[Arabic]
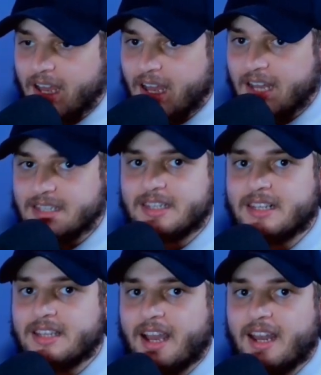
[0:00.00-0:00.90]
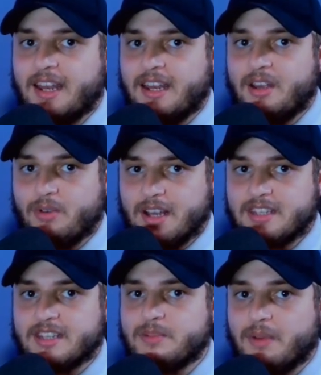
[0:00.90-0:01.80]
خاصك تعقل عليه
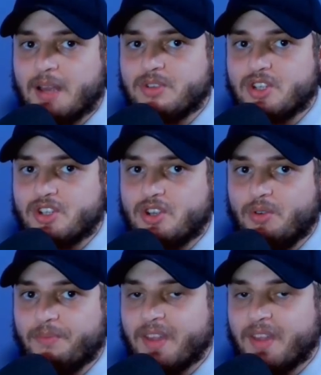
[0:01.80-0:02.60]
وخاصك تبقى مسجلو